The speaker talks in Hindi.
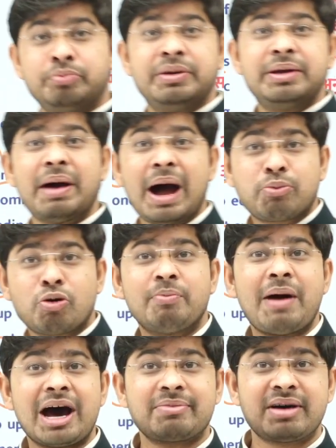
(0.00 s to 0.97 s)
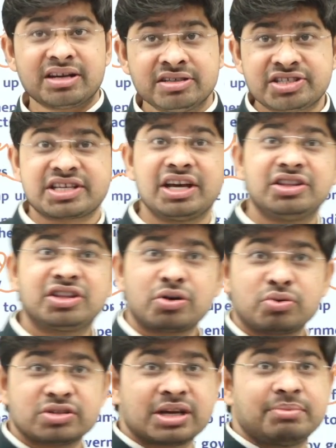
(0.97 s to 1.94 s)
में आपको बार बार इसके अंतर
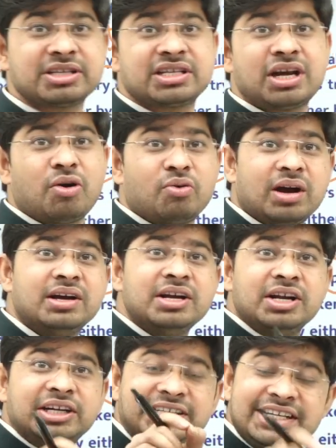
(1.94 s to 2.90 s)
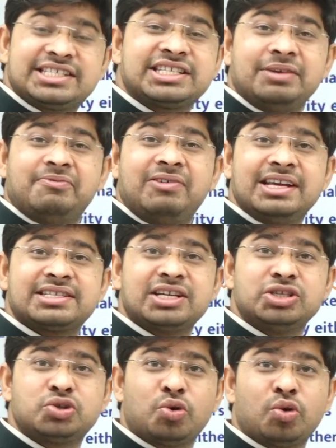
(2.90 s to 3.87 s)
को समझना होगा डिस
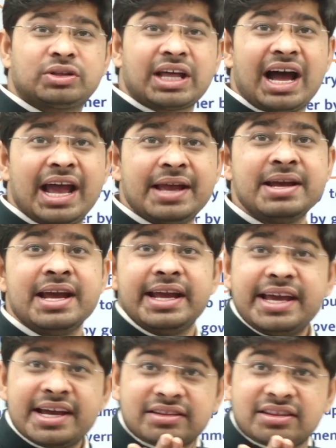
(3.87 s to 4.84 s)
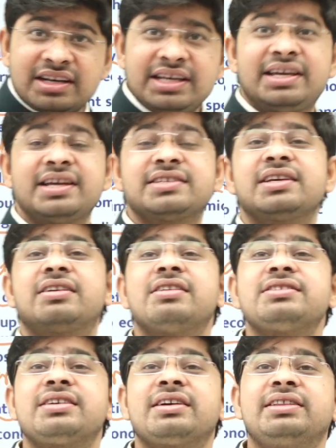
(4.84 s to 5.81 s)
इन्फ्लेशन जो होता है एक तरीके से कह
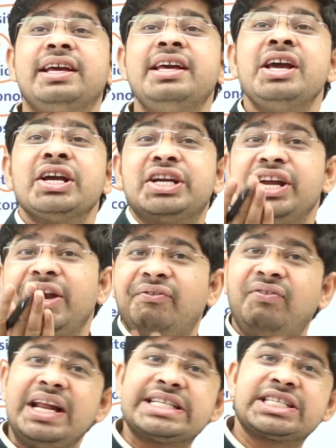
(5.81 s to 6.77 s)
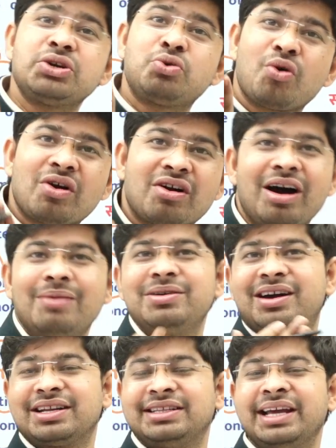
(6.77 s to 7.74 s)
सकते हैं कि इन्फ्लेशन को कम
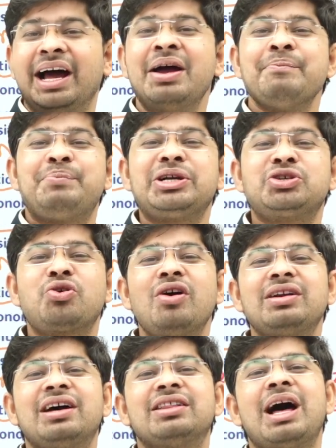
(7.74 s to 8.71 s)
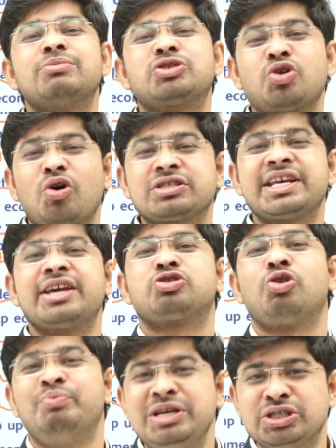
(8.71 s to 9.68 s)
कर दिया पेट्रोल का दाम 100 से
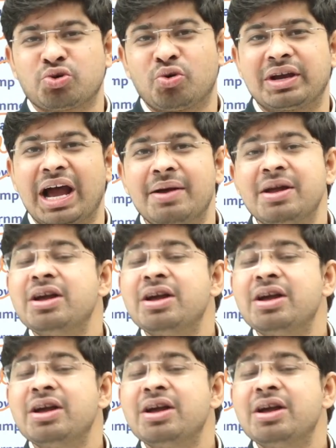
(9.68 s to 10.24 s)
120 हो गया